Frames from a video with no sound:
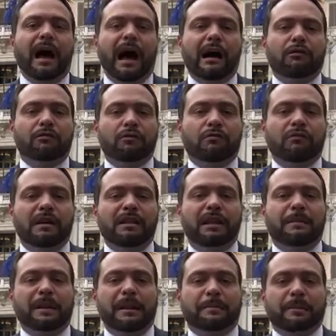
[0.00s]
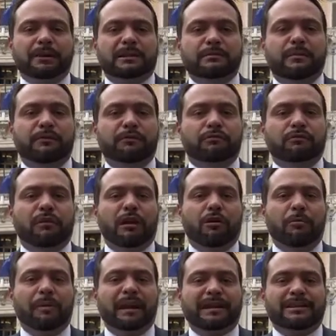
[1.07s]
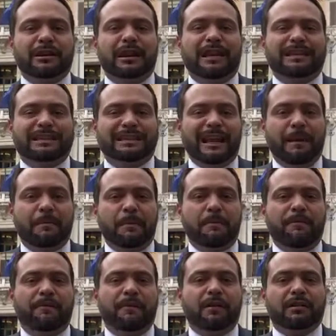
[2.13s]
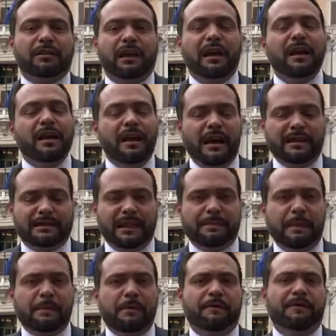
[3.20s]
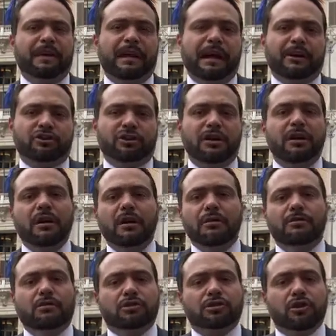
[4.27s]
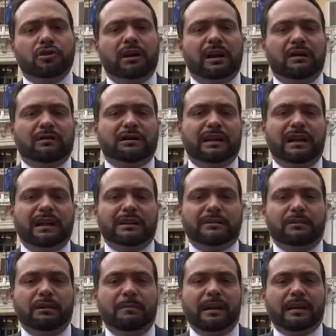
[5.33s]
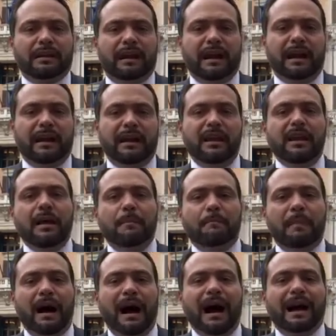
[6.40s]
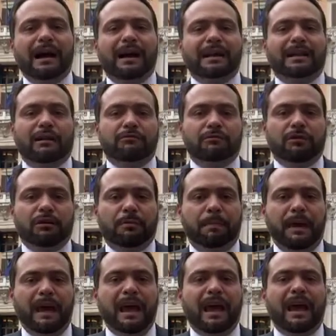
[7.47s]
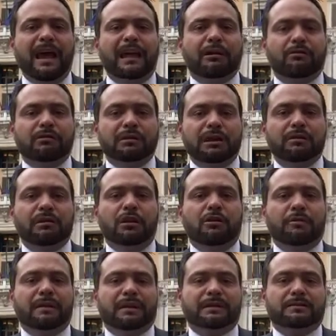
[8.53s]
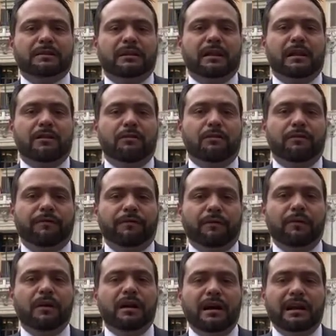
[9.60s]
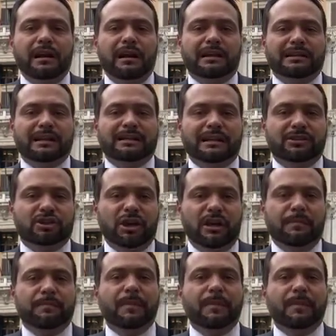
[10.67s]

Auguro quindi per il prossimo futuro una cooperazione sempre più forte e sempre più efficace, non solo nelle nostre relazioni bilaterali, ma anche tra l'Unione Europea e il Consiglio di cooperazione del Golfo, il CCG,